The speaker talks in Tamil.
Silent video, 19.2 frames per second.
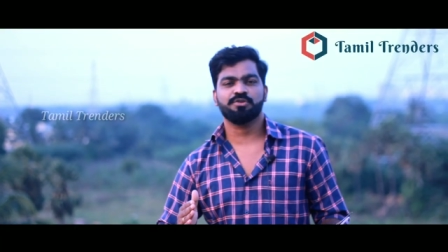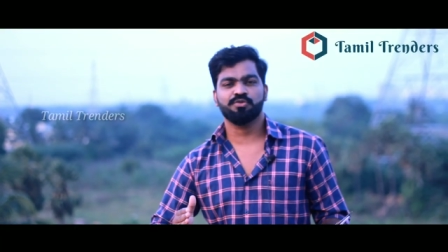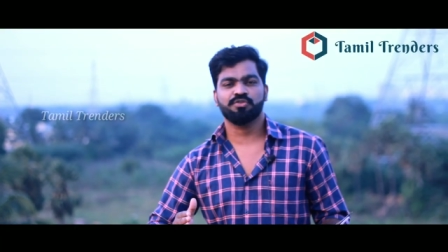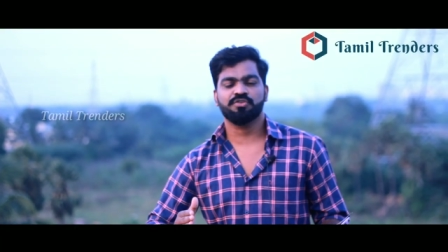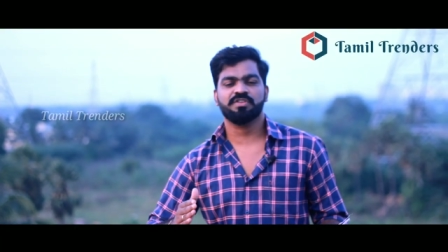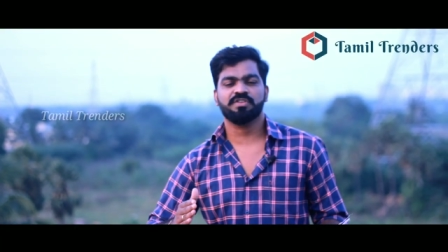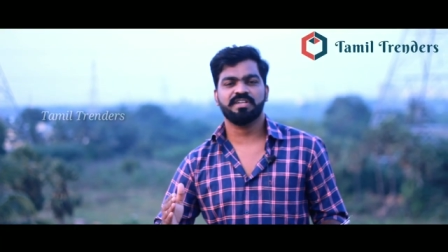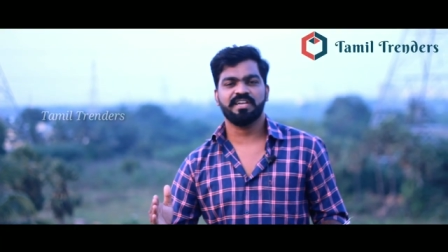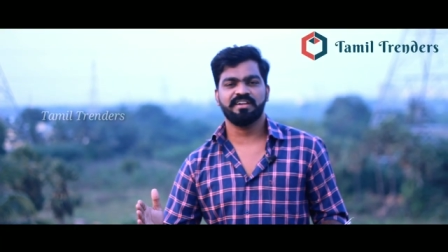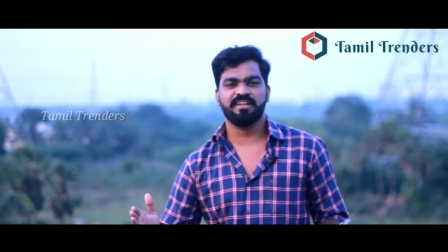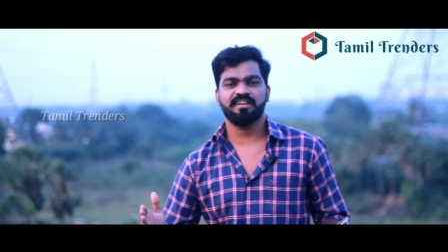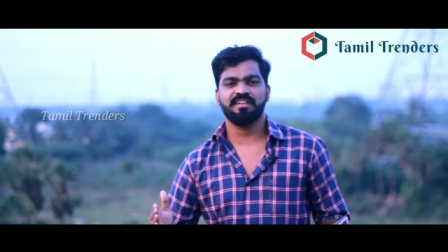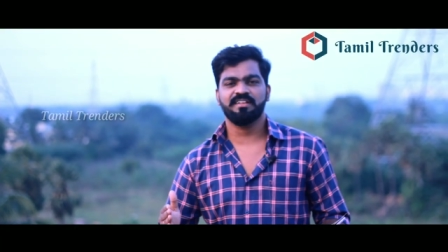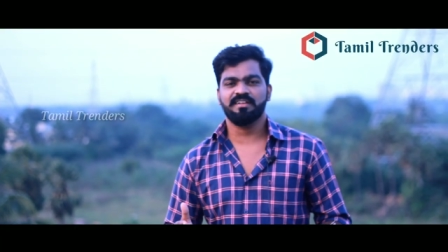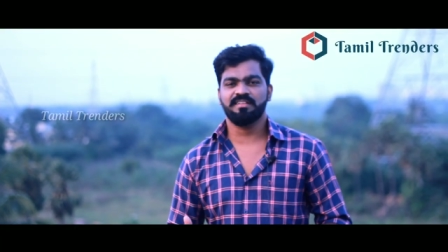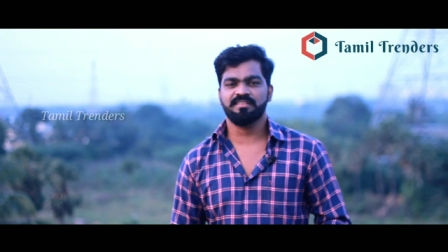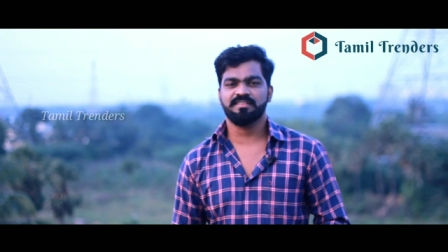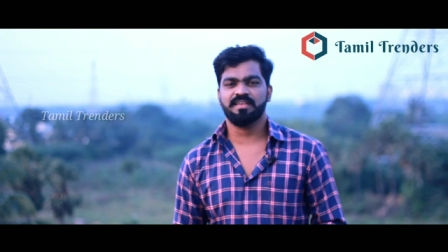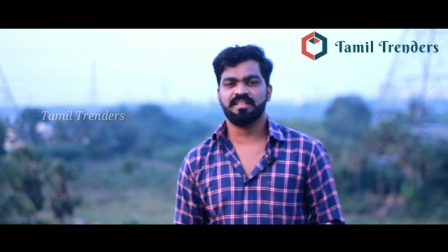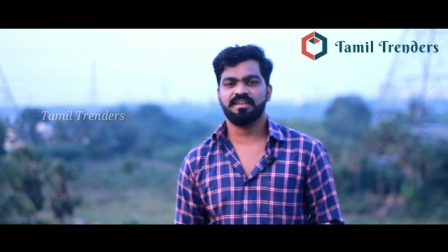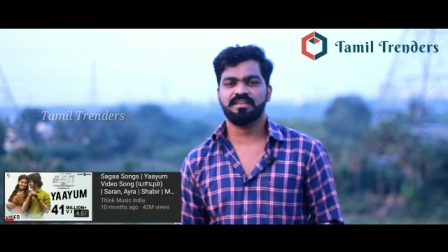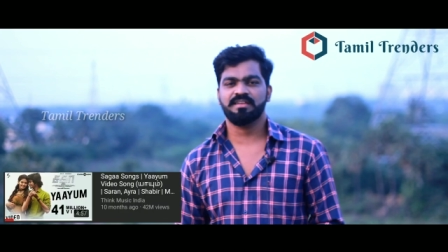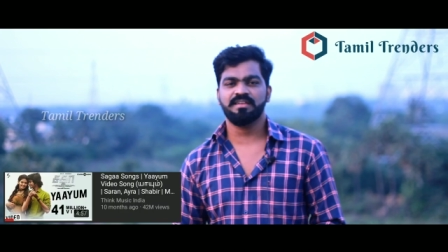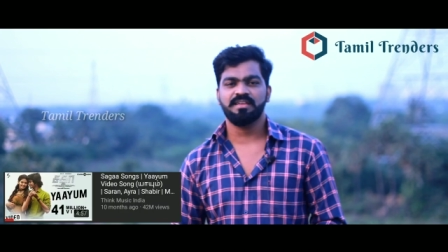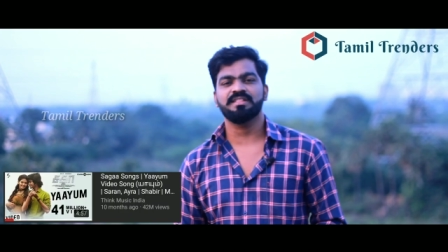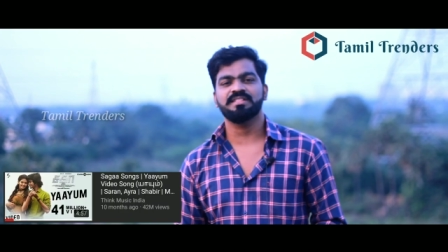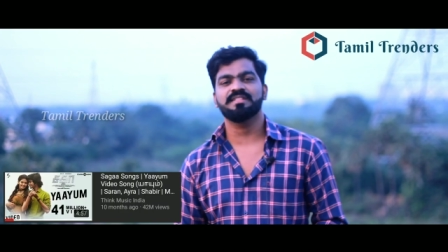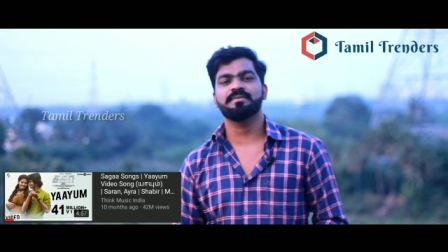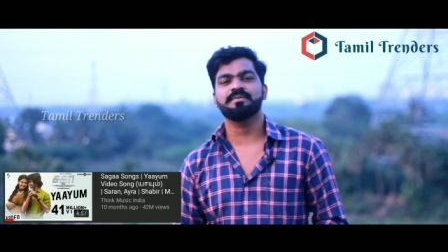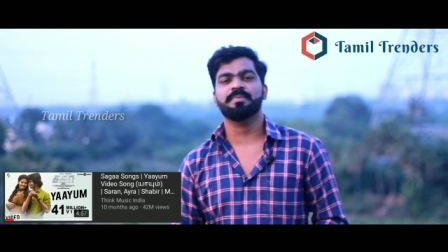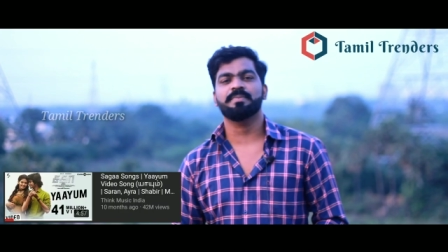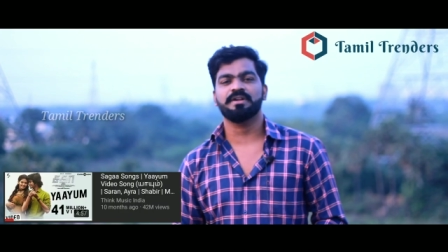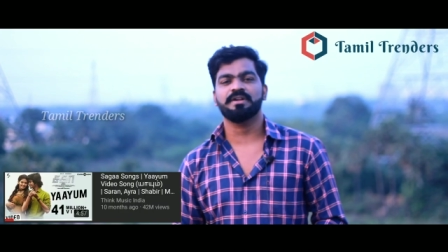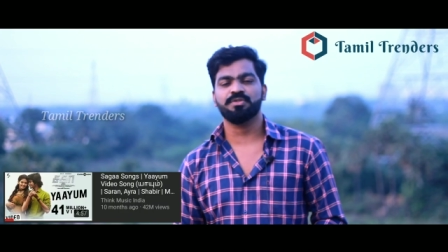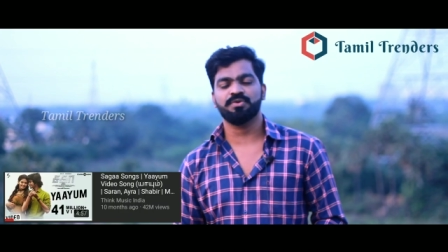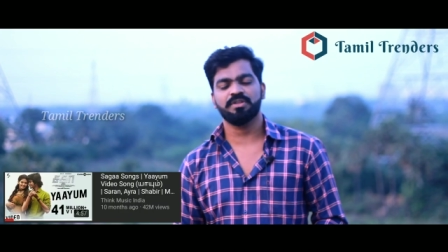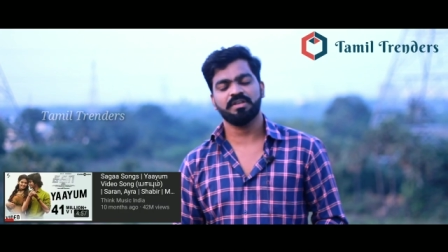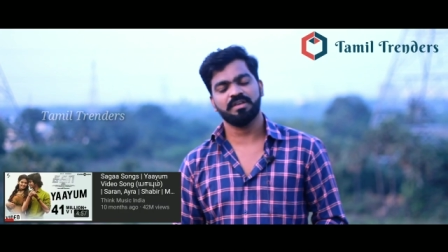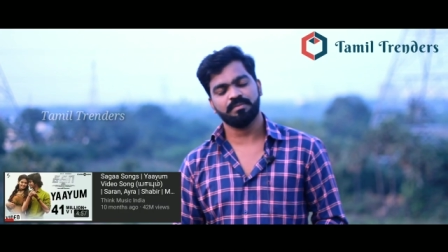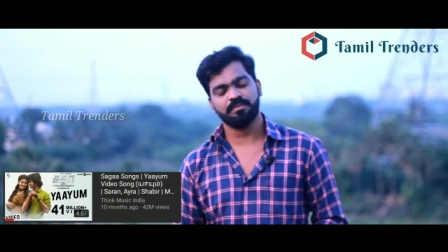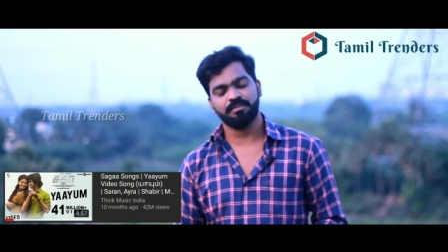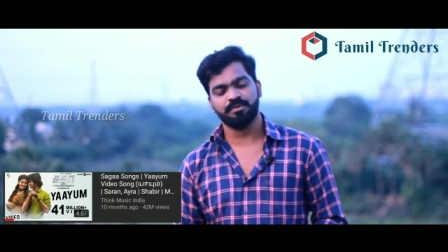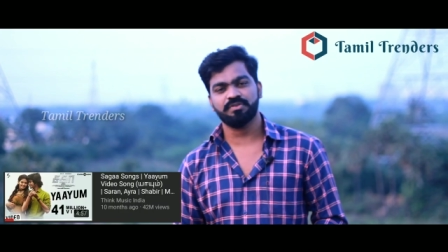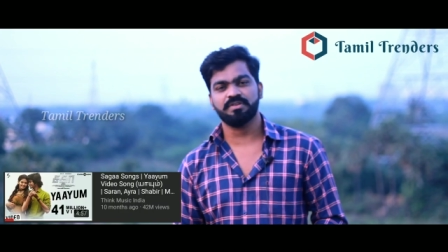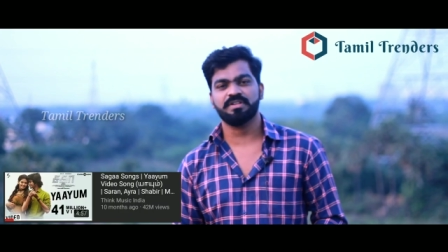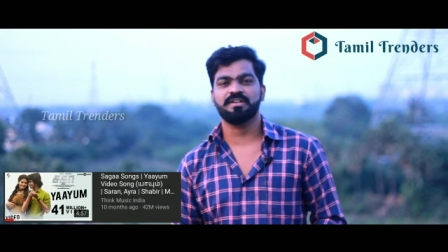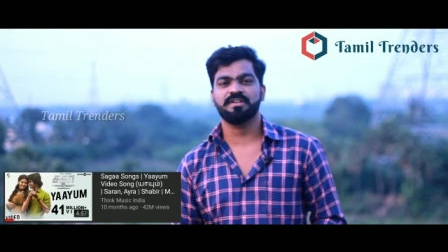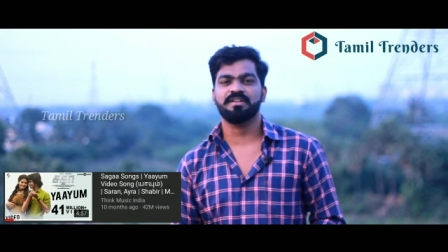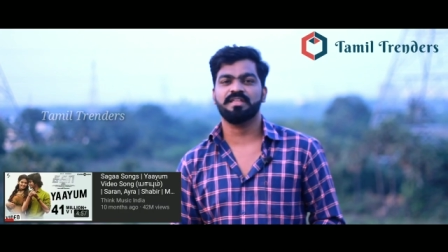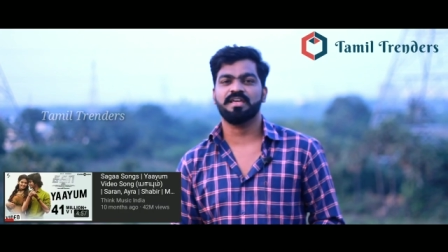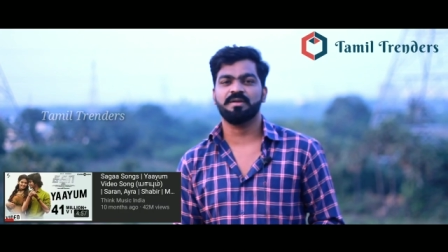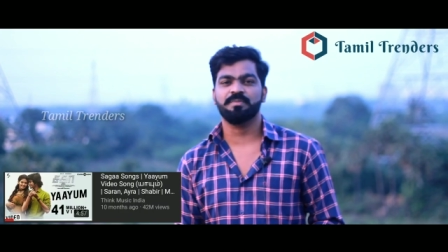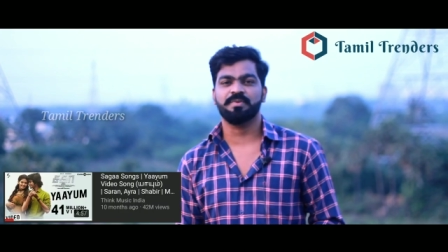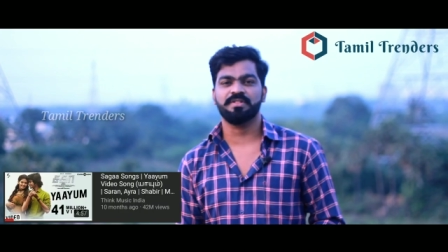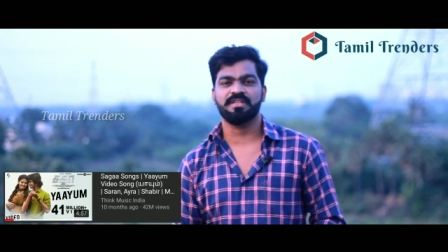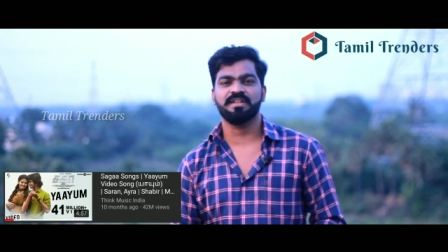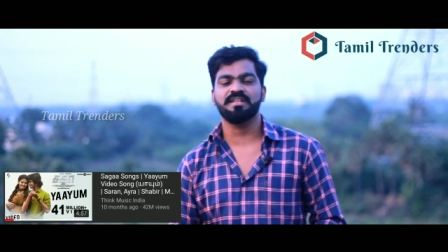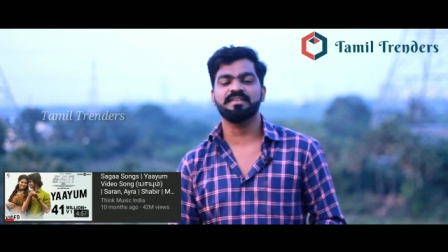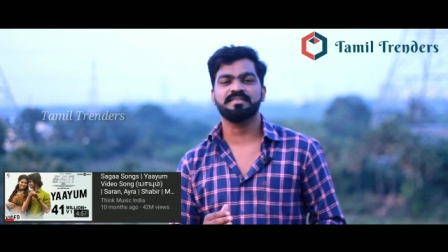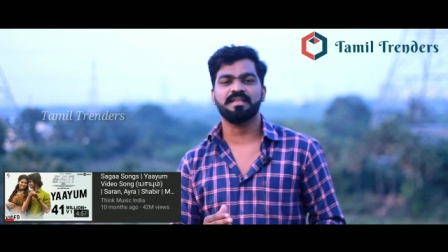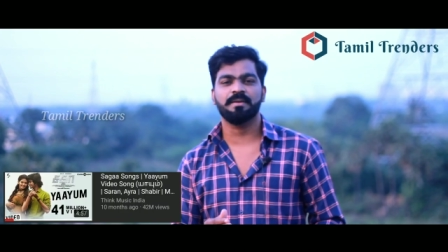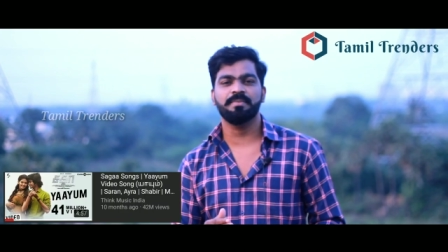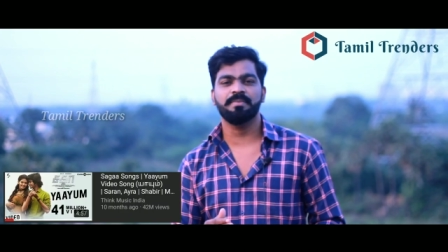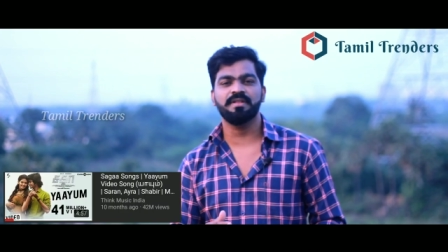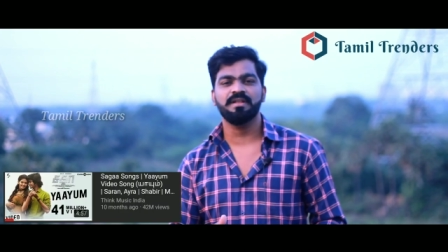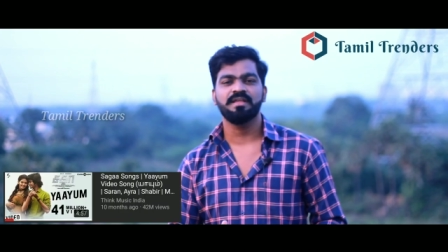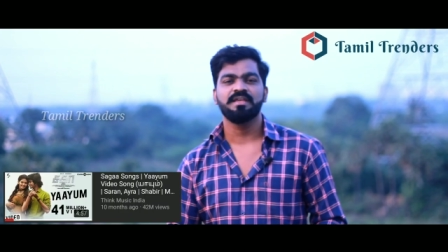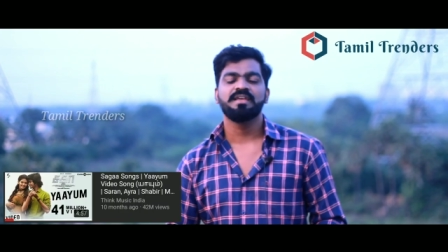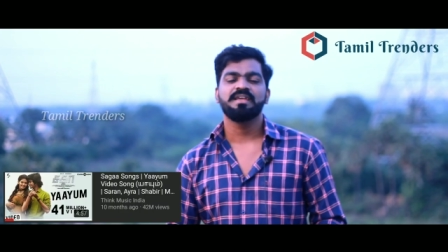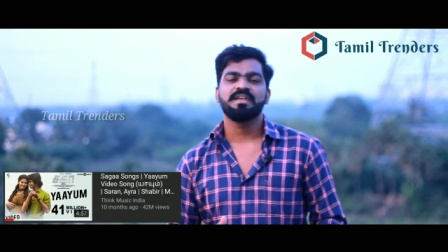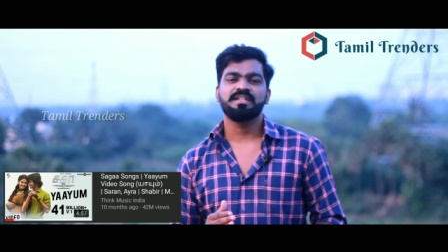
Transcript: டூ தௌசண்ட் நைன்டீனில் ரிலீஸ் ஆயிருக்கு இந்த படத்துடைய மியூசிக் டைரக்டர் யாருன்னு பார்த்தீங்கன்னா சபீர்